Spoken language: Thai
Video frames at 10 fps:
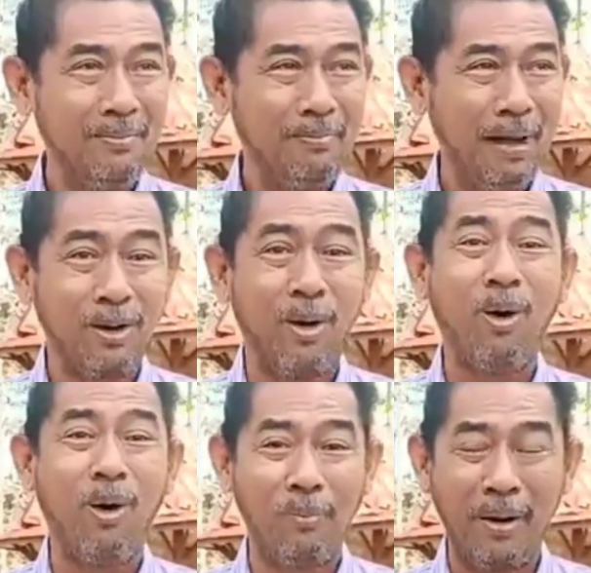ไปโก
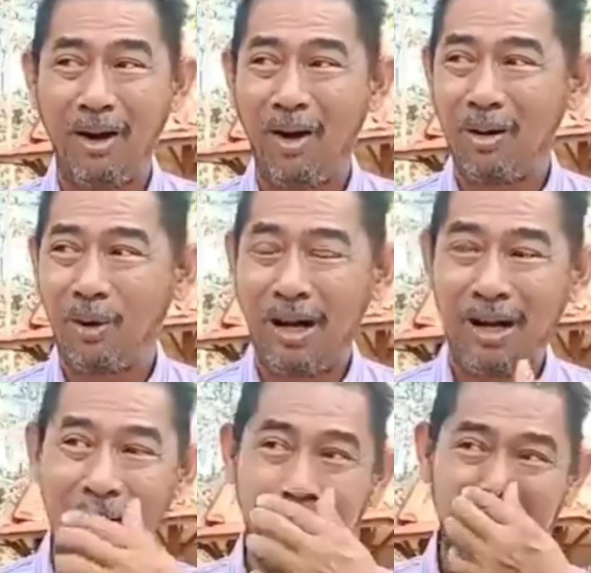หกไปหลอกลวง
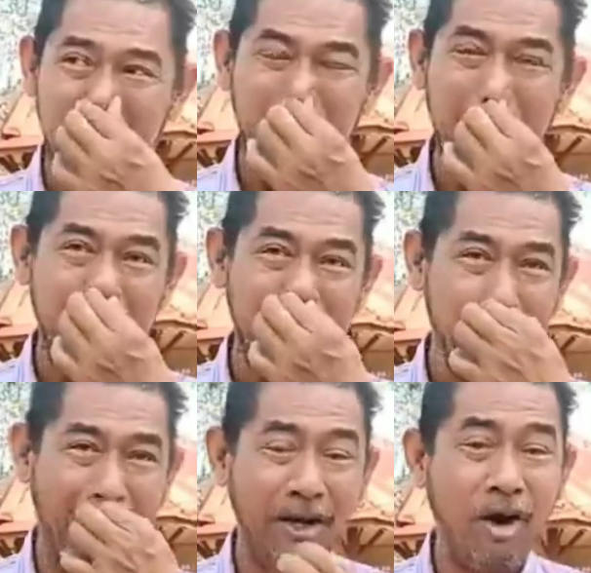
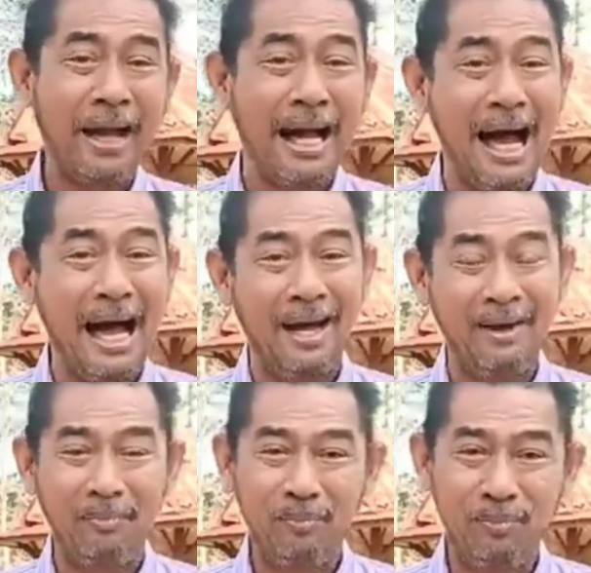ไปด้อยค่า
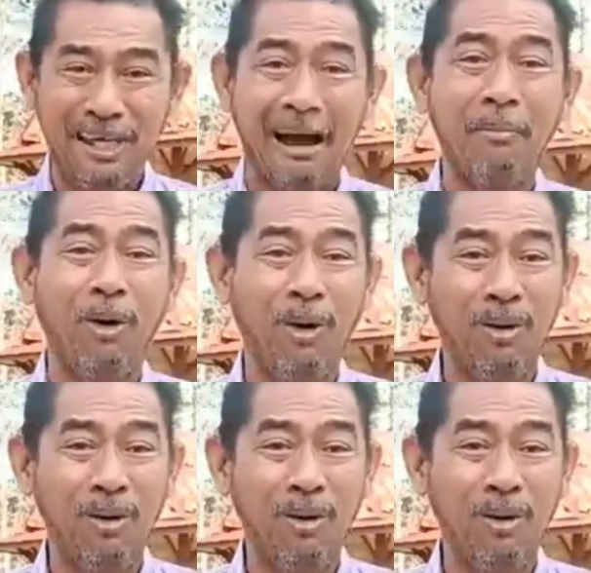ยาโม